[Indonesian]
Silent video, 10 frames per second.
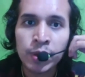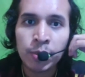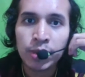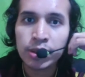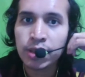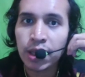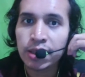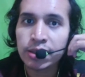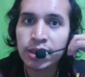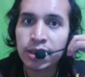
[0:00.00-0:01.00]
mencari
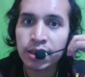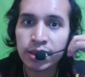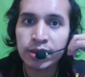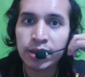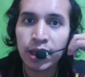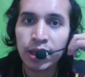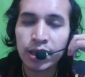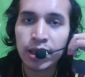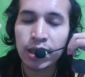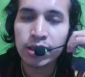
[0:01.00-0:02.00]
si Chris ya,
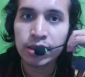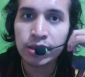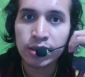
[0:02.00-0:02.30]
hilang